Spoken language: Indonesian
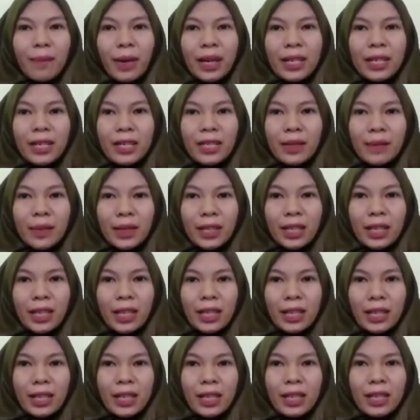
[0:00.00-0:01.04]
panjang
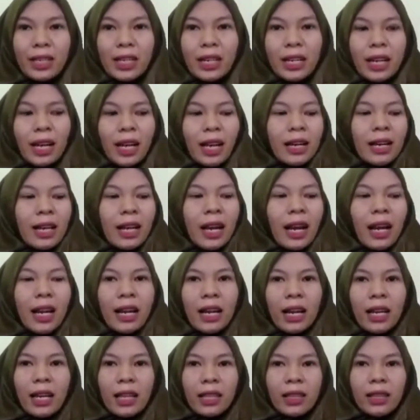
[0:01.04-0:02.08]
seperti ini dan ada
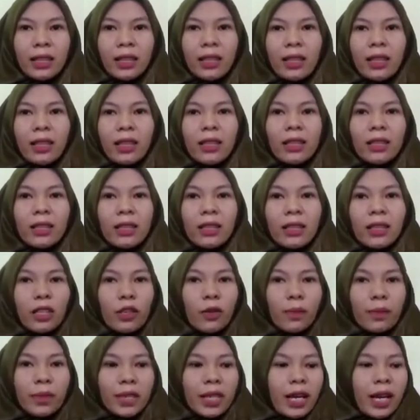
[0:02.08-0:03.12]
alat
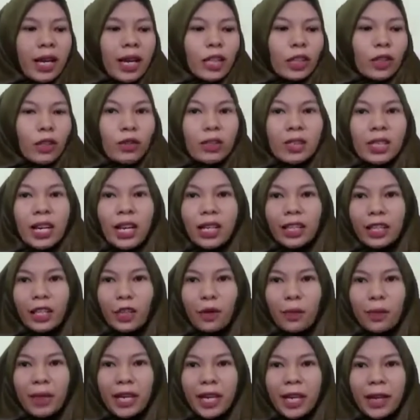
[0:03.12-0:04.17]
tiupnya atau selang
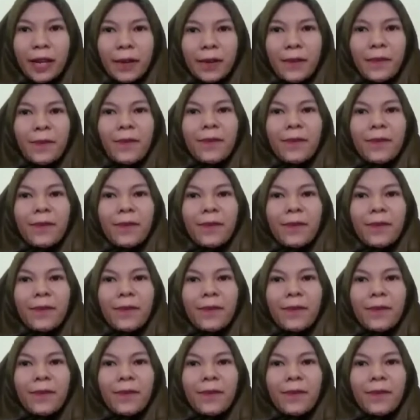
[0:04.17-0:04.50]
tiupnya.